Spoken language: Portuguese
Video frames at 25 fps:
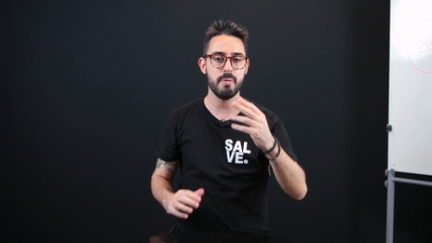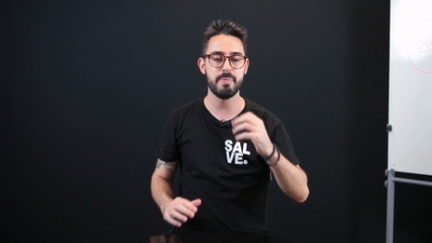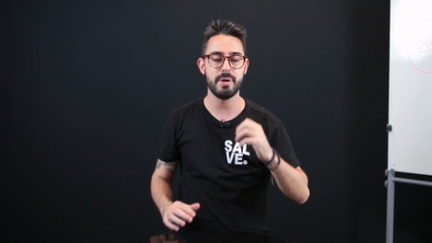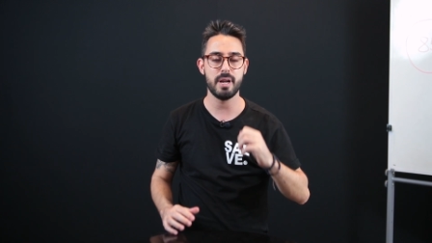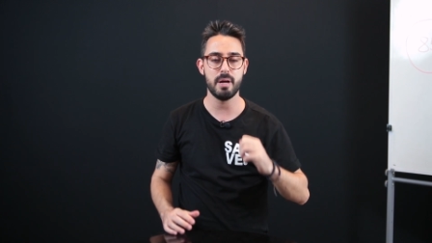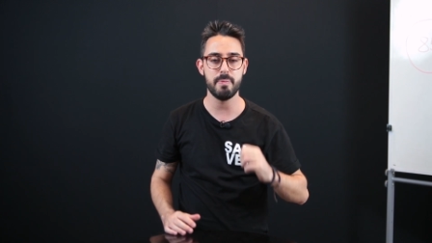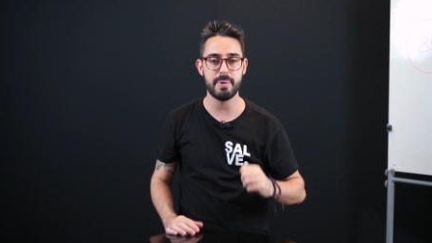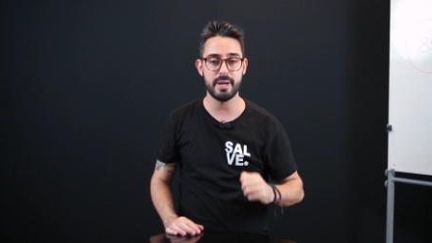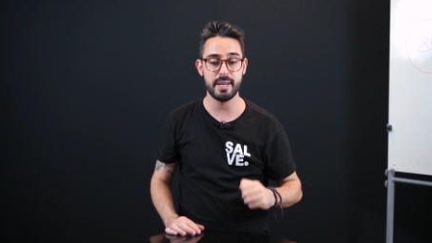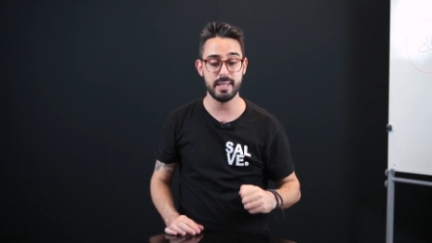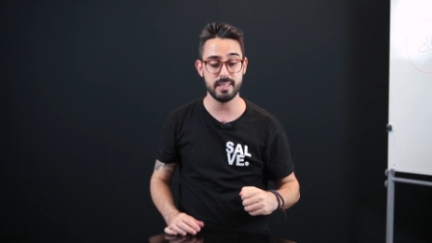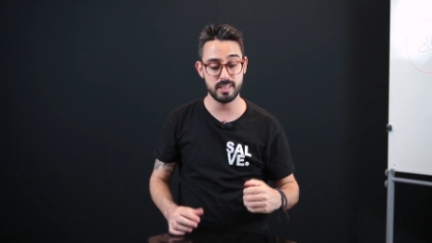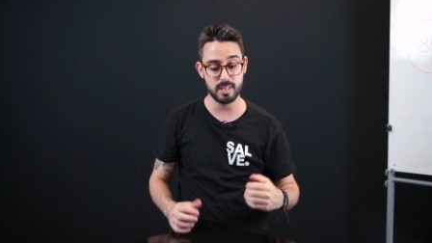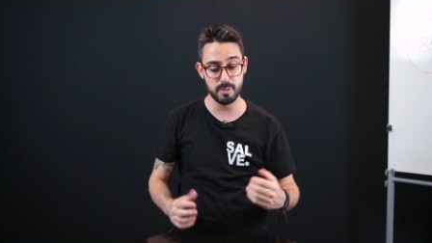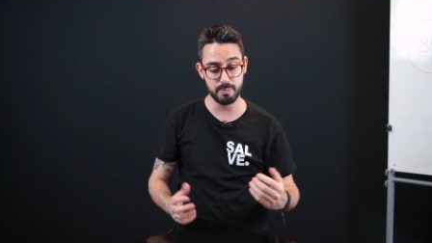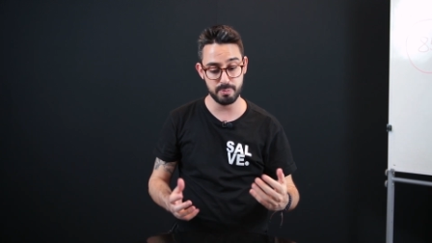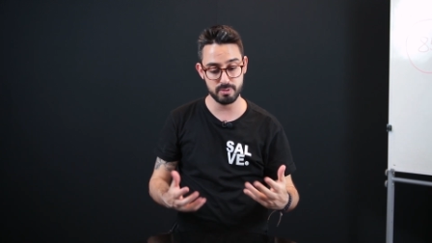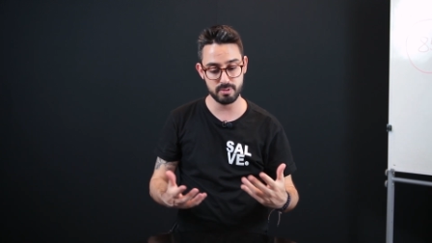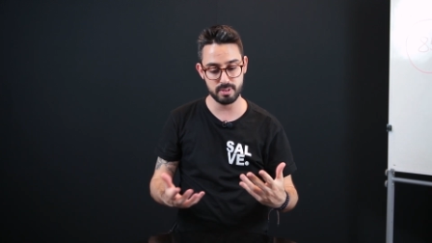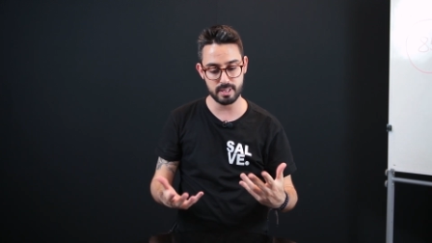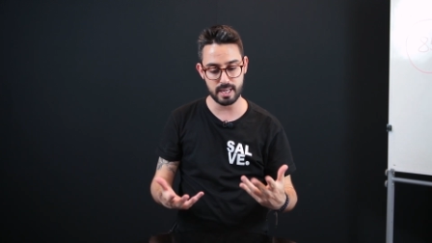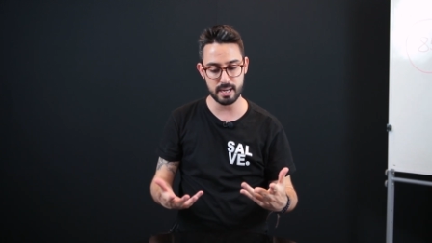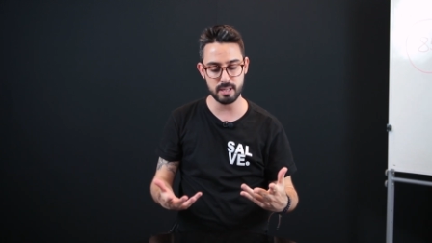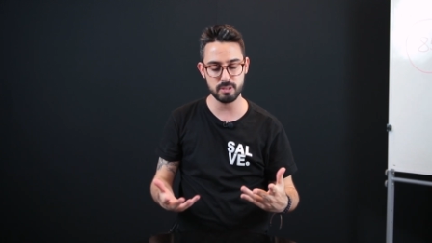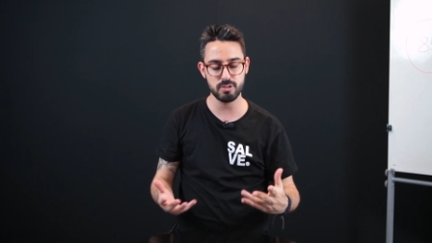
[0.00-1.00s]
aparecer para
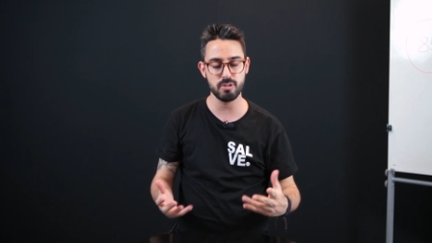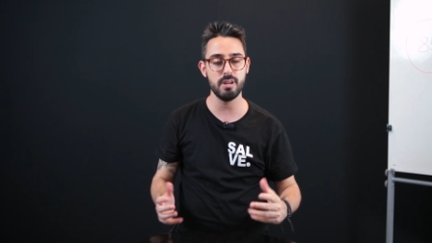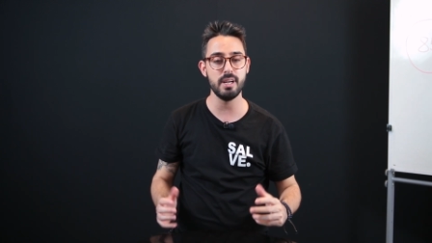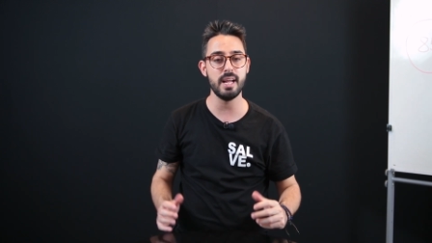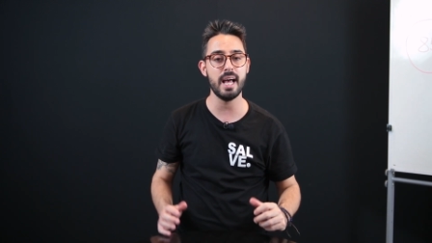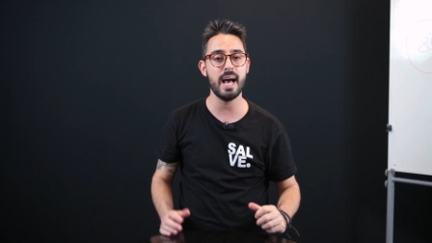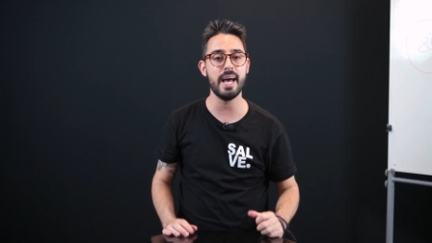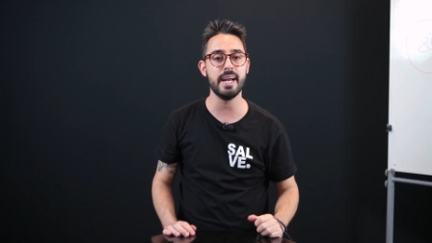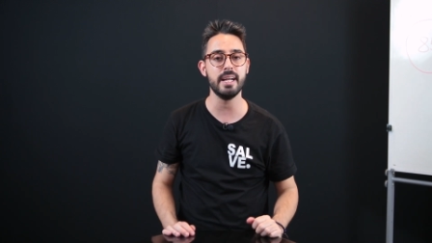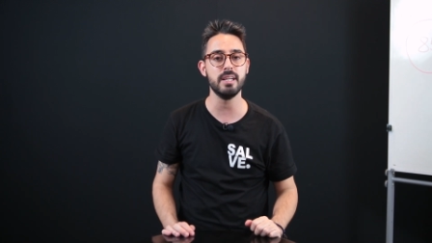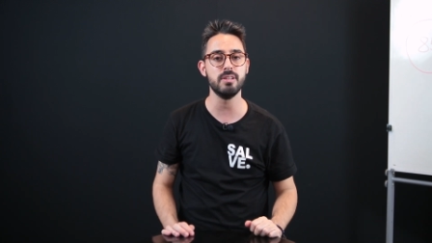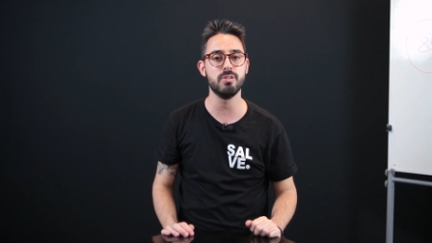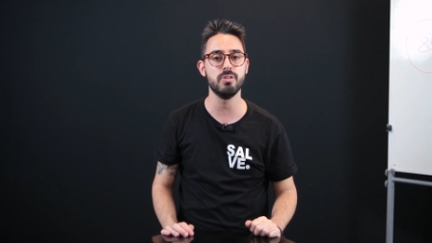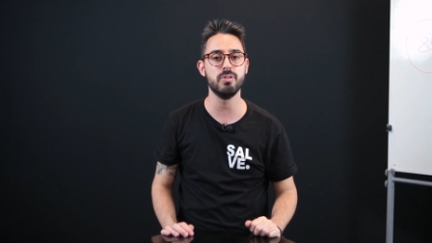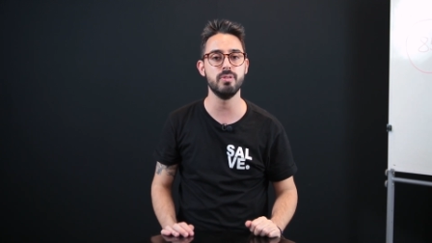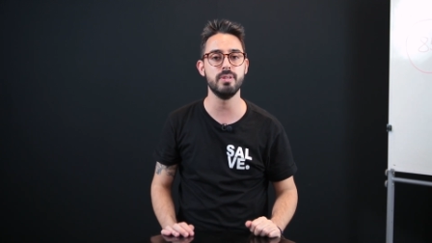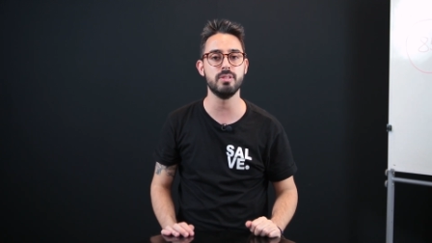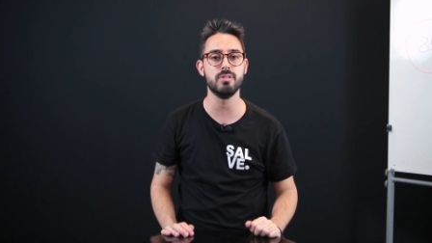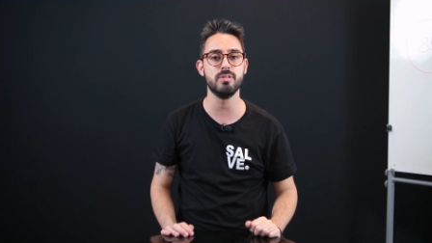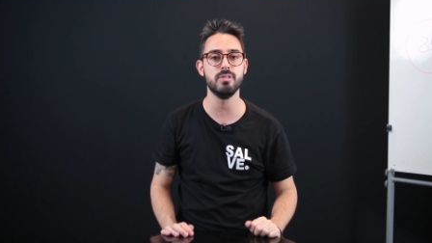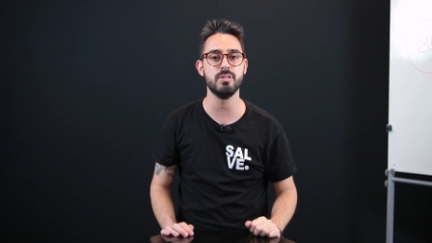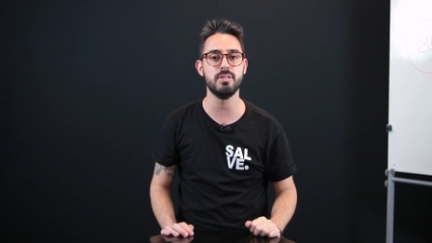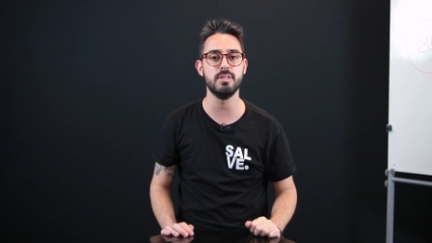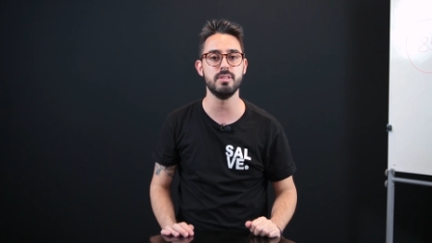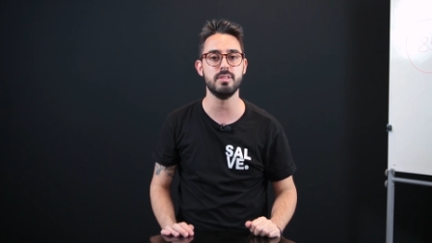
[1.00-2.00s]
os caras olharem tudo
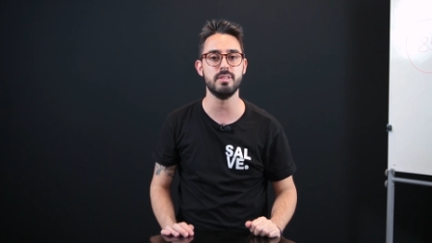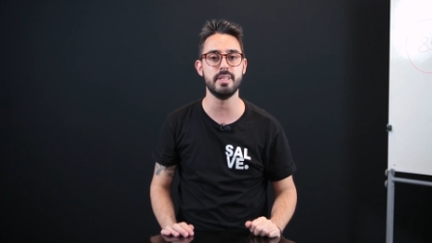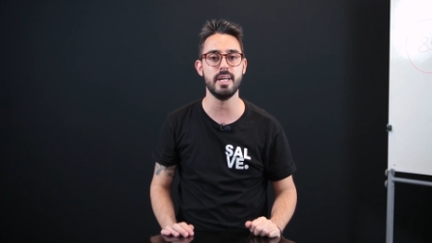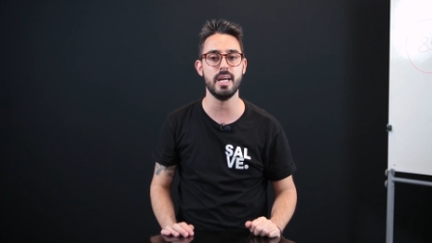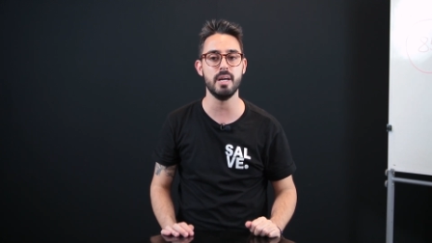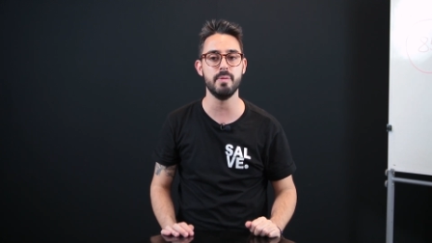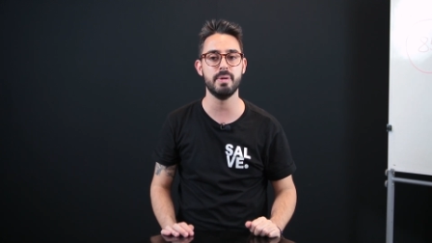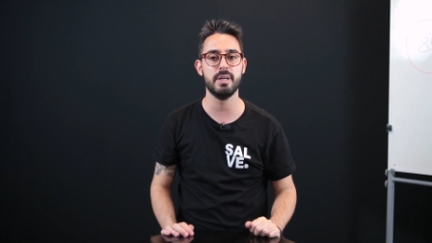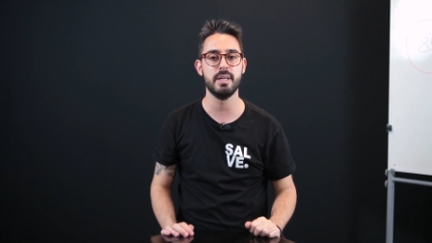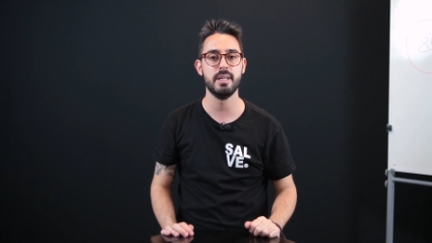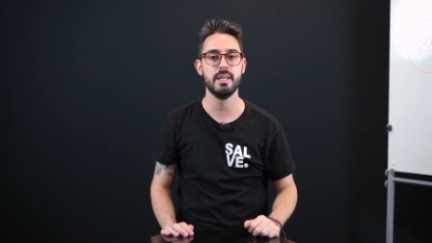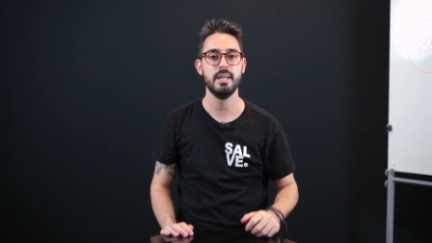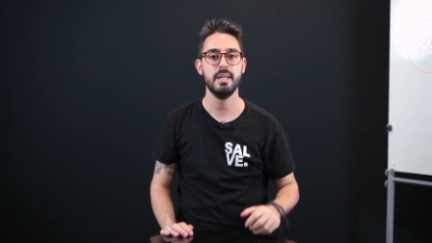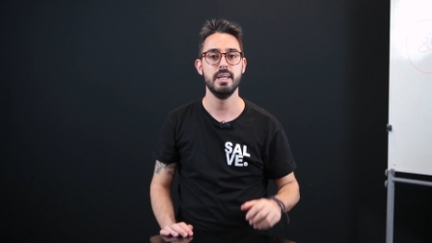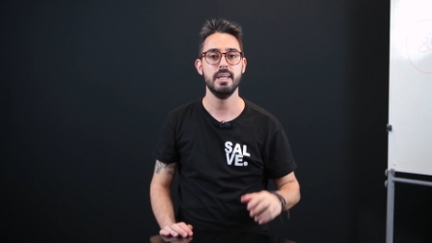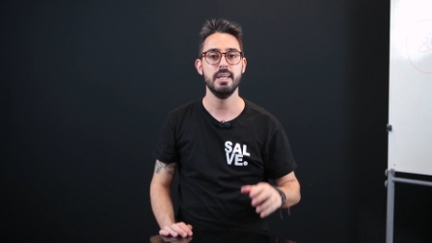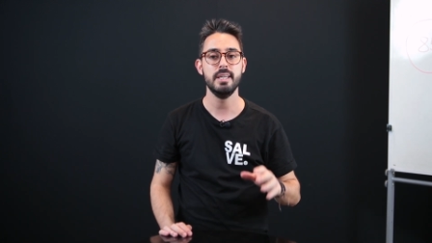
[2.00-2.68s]
isso no sistema.